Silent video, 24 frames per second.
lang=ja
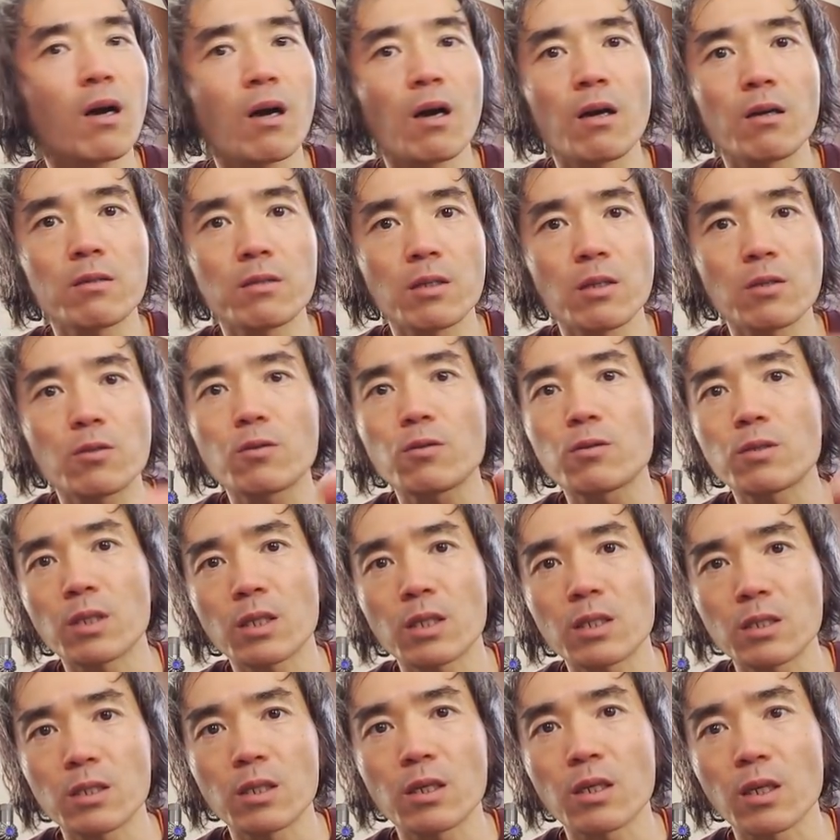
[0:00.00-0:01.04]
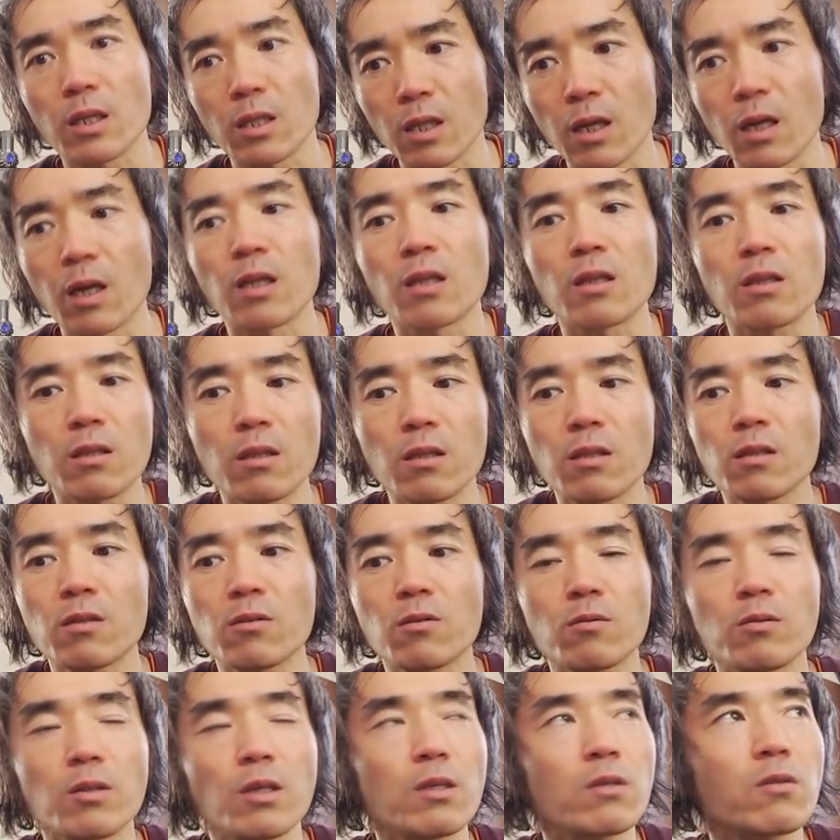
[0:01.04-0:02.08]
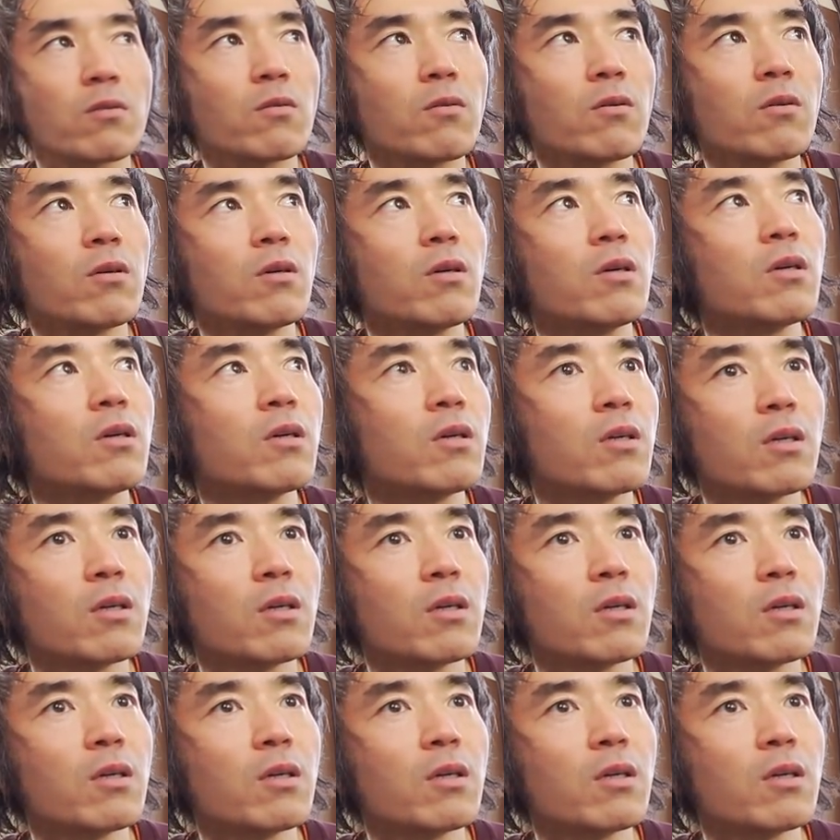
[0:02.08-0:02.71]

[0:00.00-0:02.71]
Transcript: 明るさを調整しなきゃならん。そうなると、